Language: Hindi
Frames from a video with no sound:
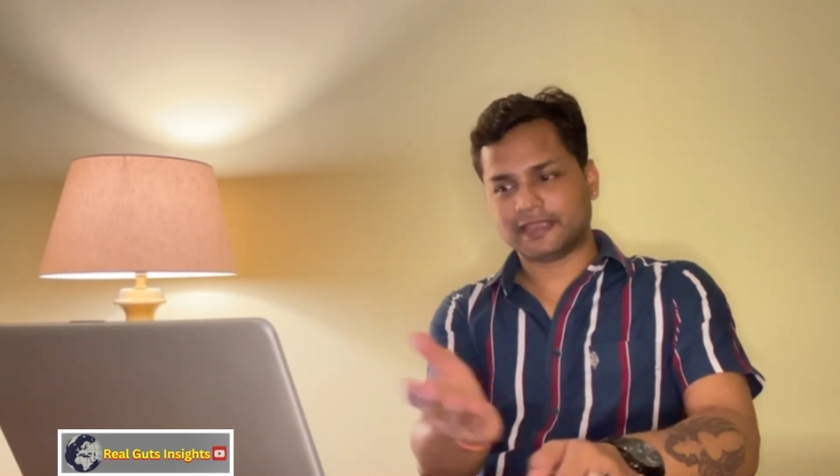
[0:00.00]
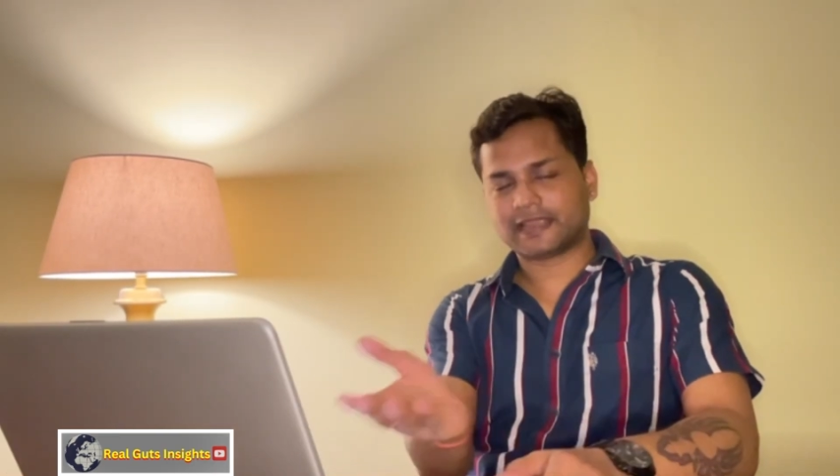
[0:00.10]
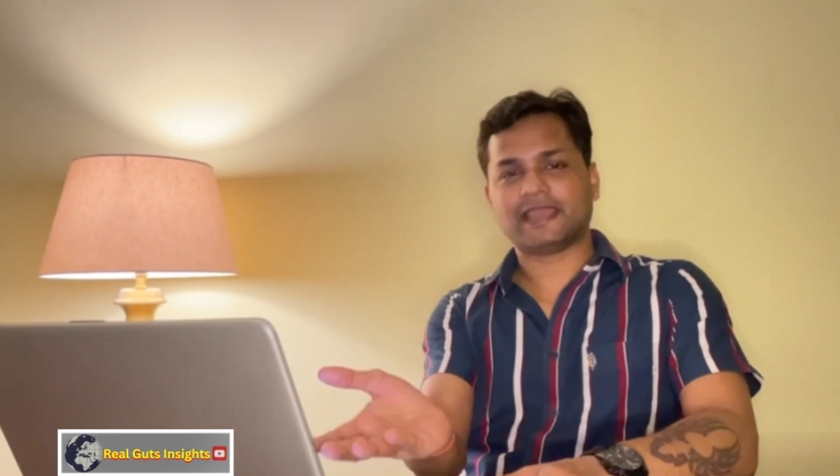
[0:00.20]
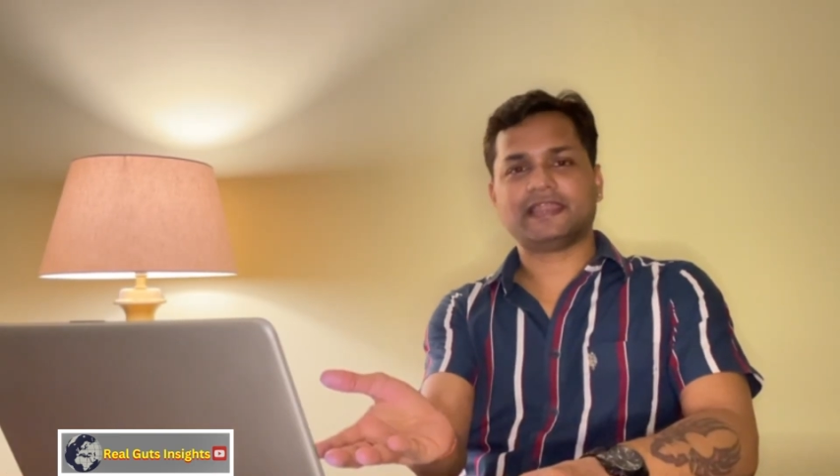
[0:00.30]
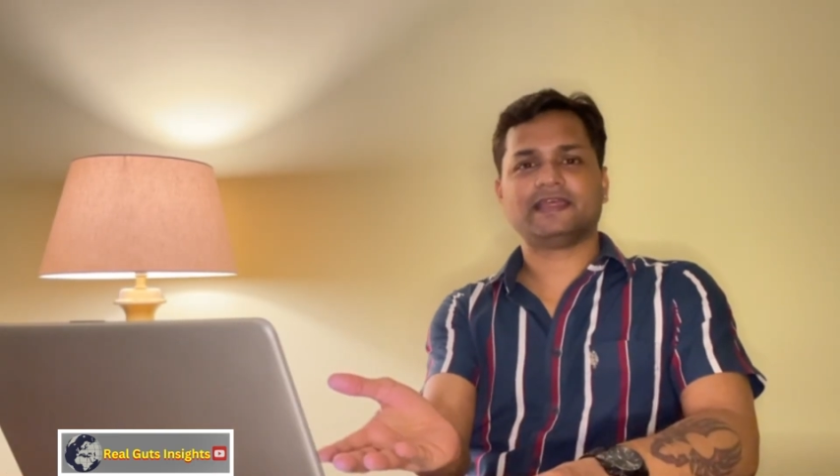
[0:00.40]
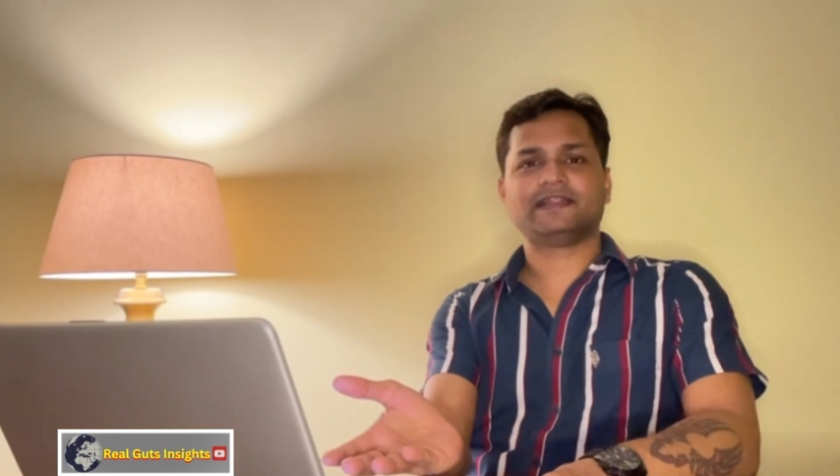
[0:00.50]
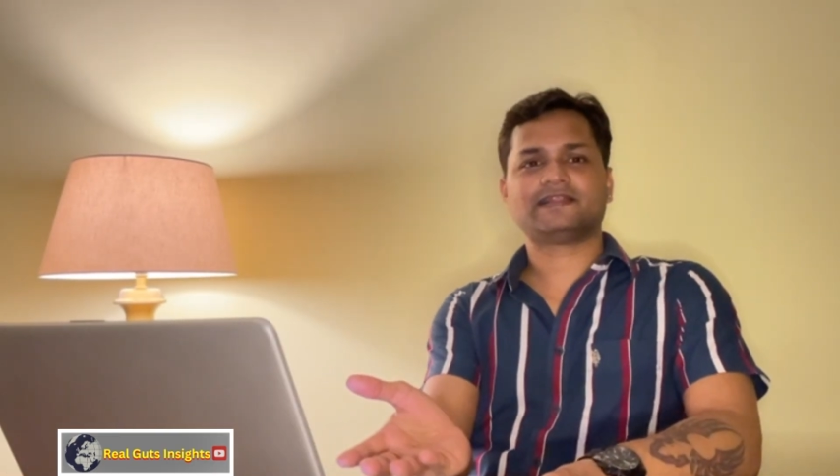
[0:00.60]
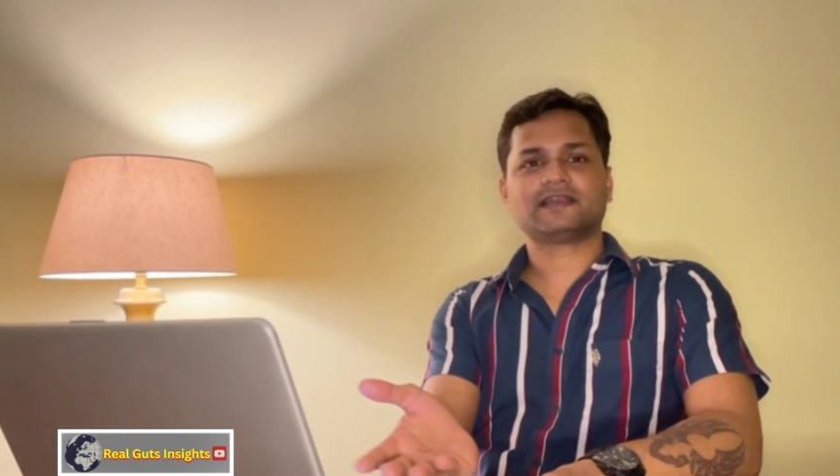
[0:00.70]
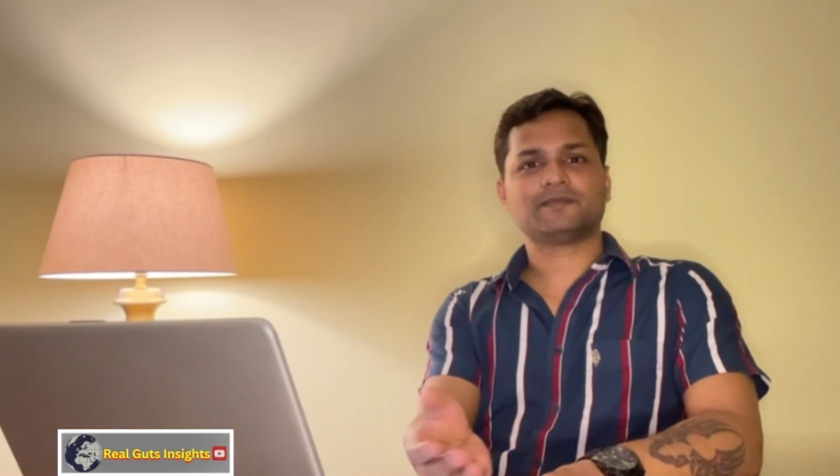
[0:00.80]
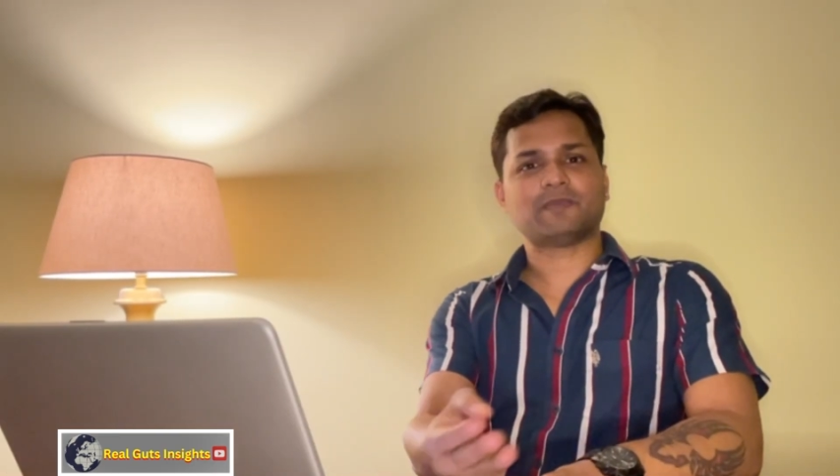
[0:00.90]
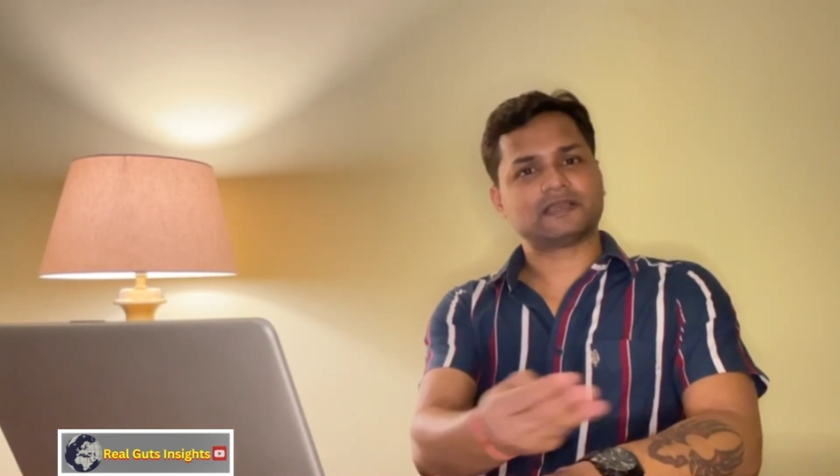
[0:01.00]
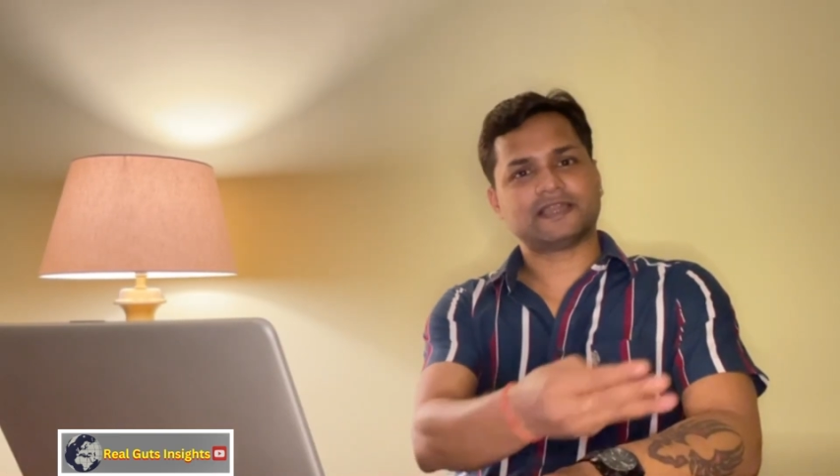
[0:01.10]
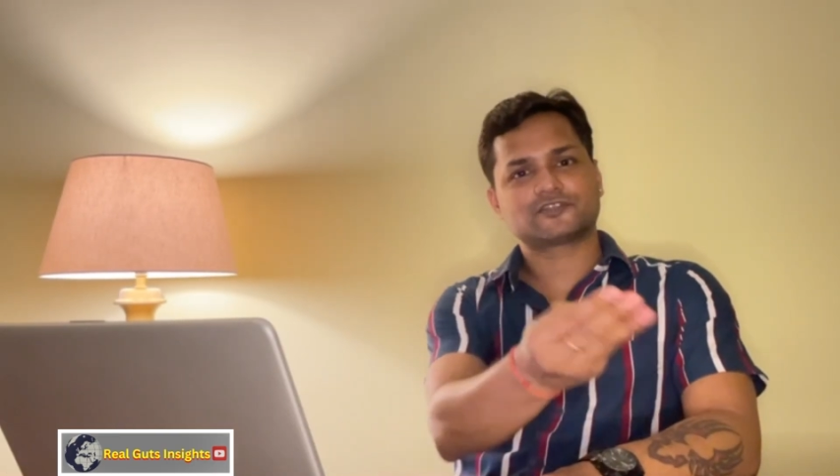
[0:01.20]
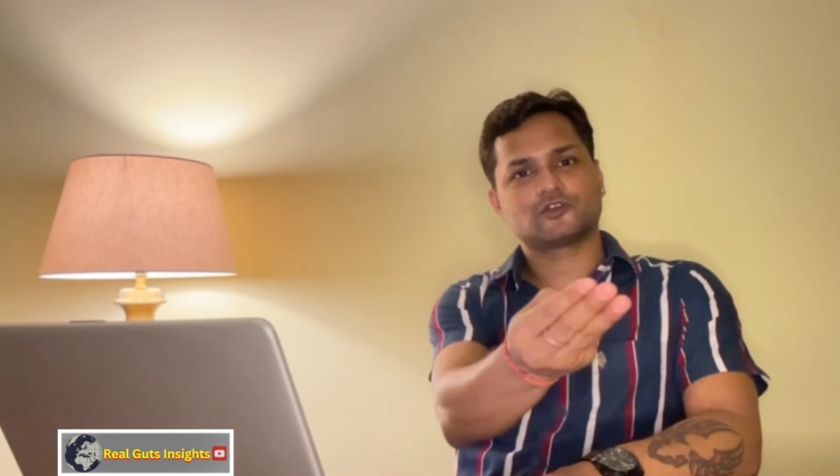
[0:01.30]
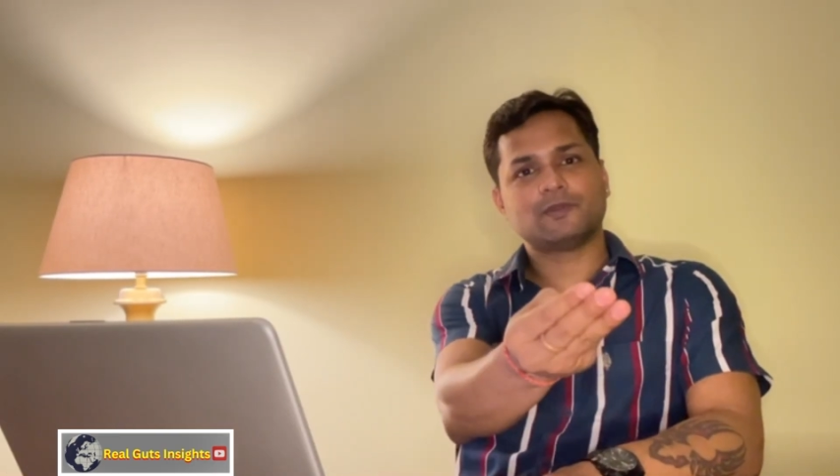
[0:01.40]
ये कह नहीं देता कि
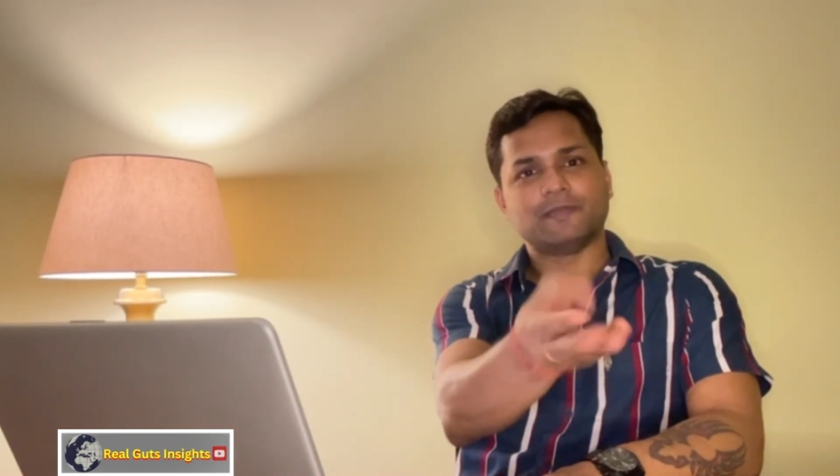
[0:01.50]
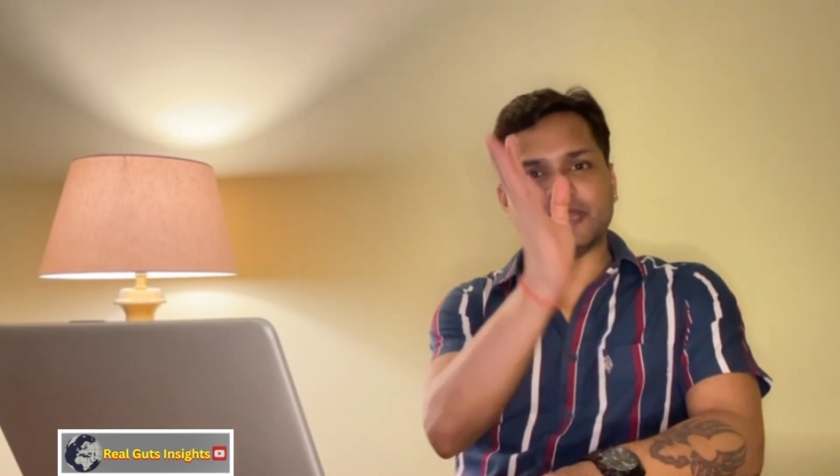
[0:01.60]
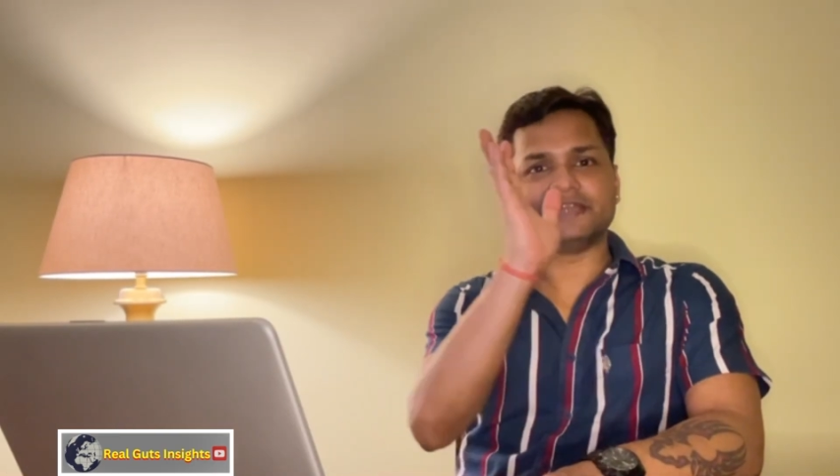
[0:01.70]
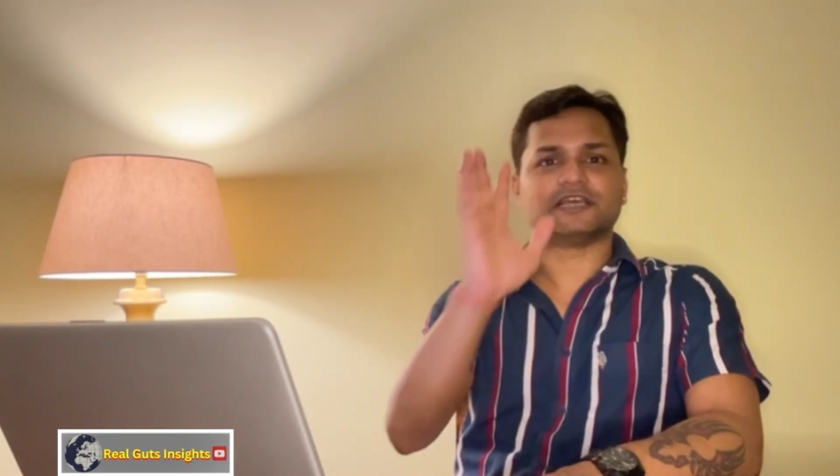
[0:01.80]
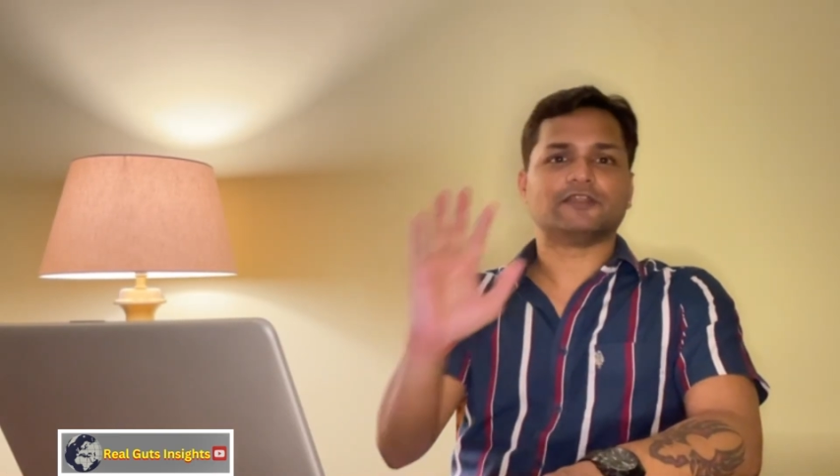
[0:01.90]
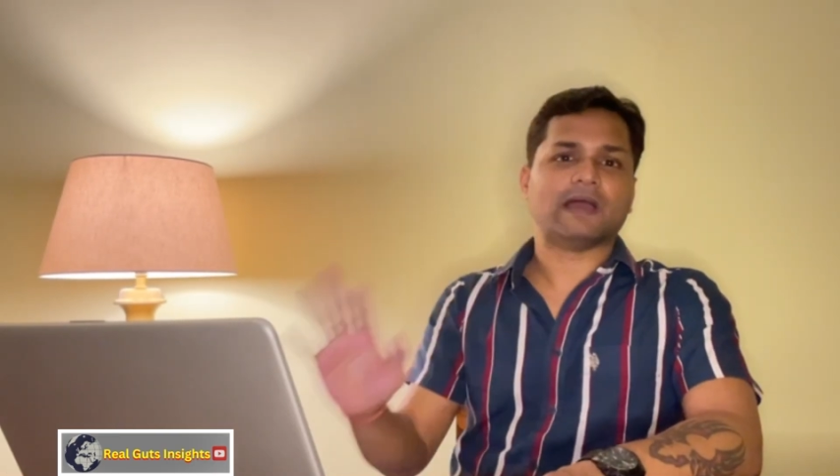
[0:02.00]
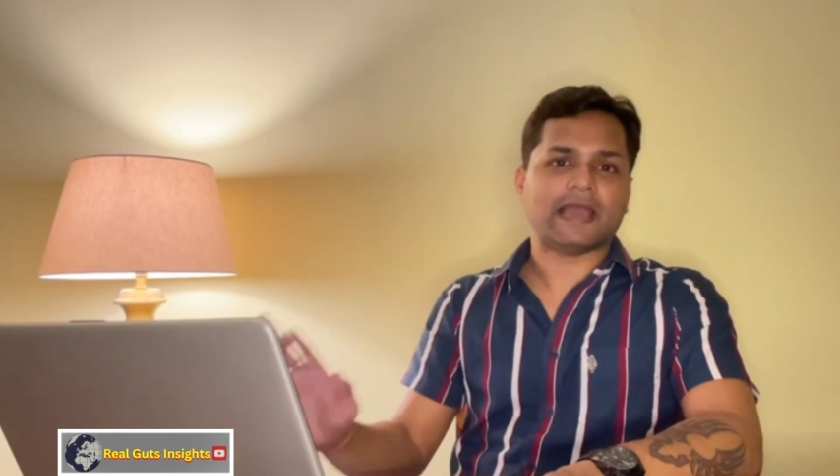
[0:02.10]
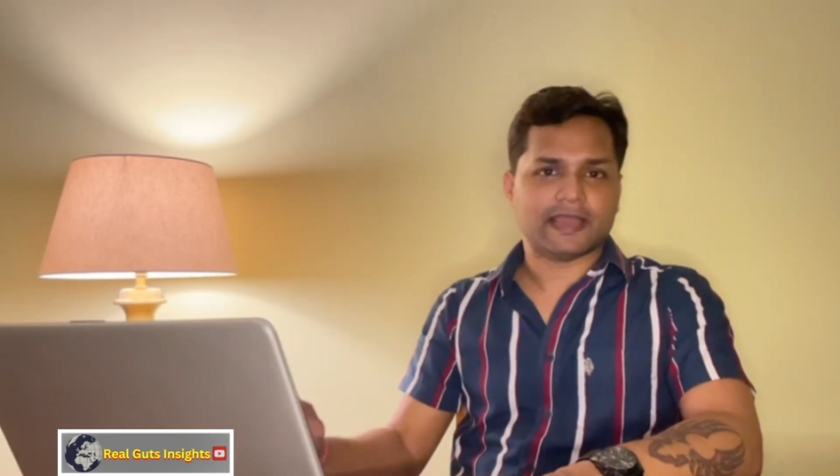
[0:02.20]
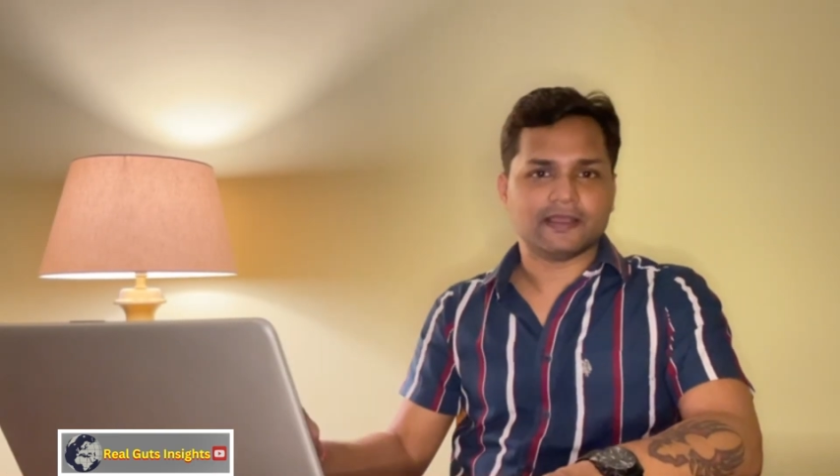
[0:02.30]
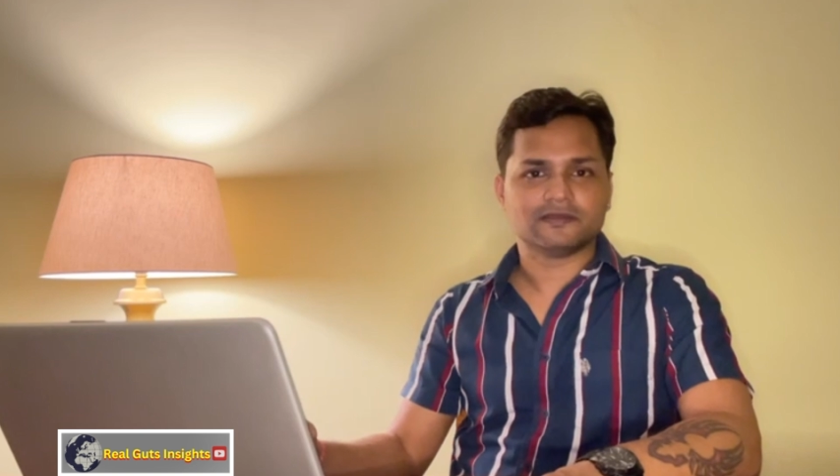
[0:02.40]
बांग्लादेश को भी मैंने ही जलवाया